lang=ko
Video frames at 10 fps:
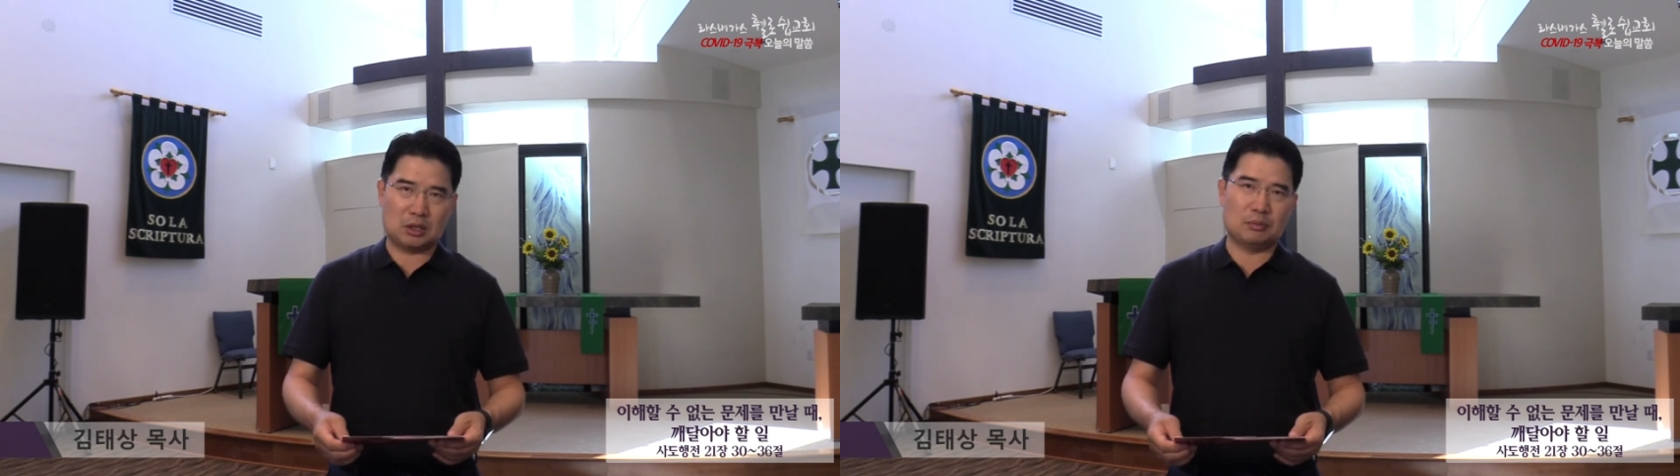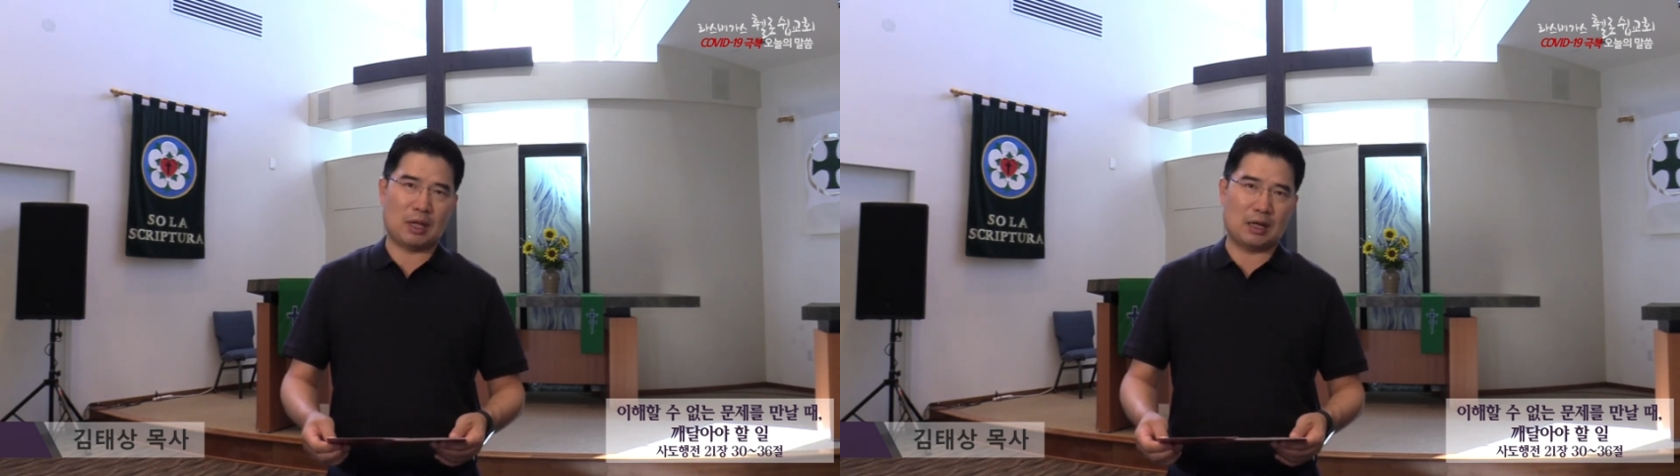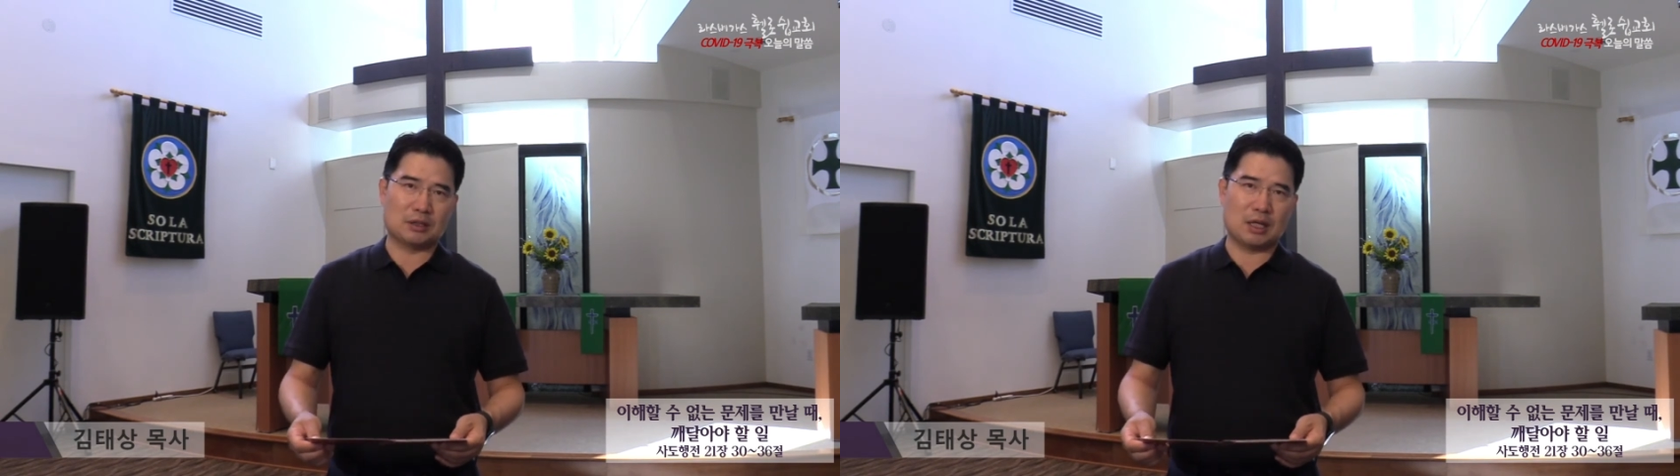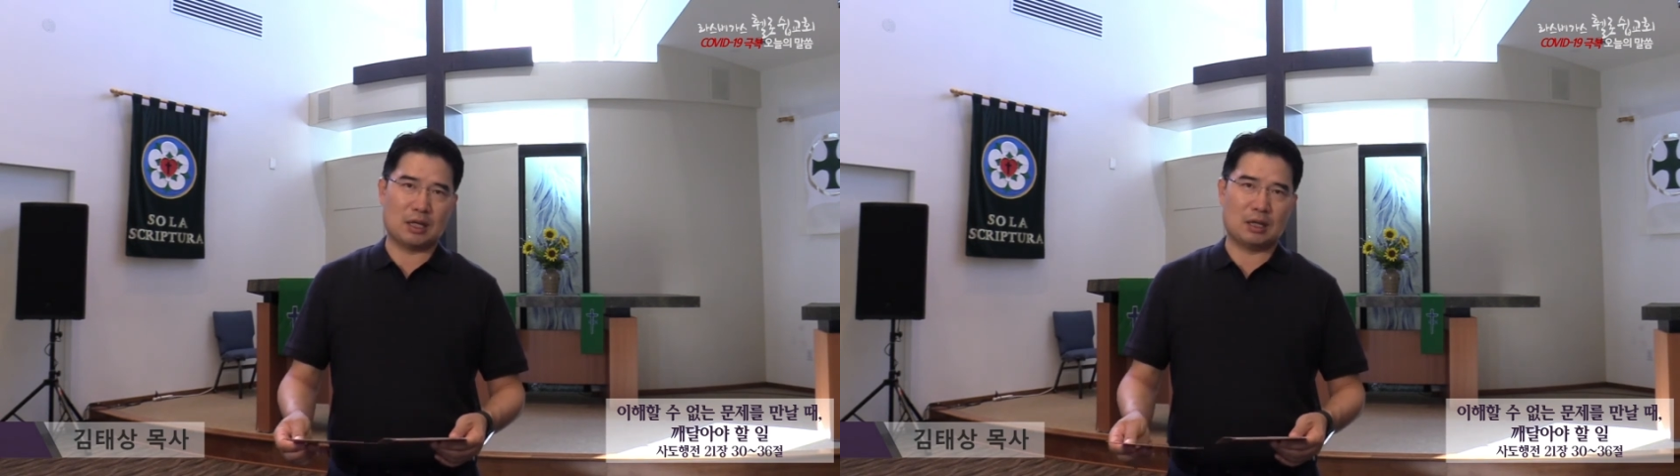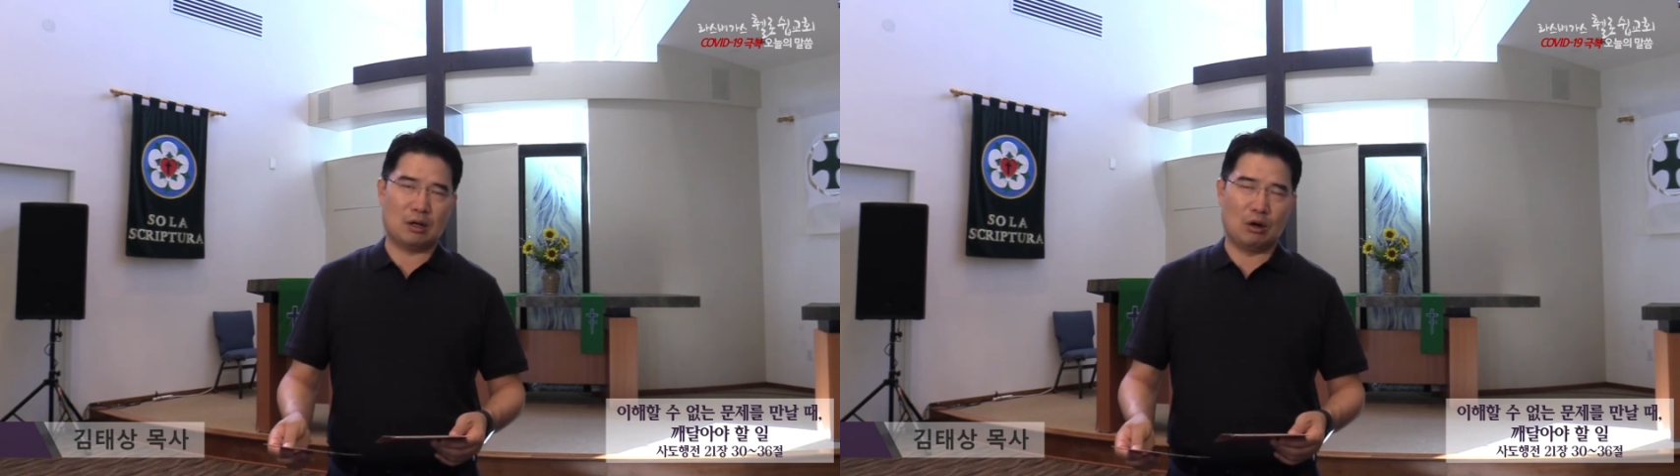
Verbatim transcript: 지금 당장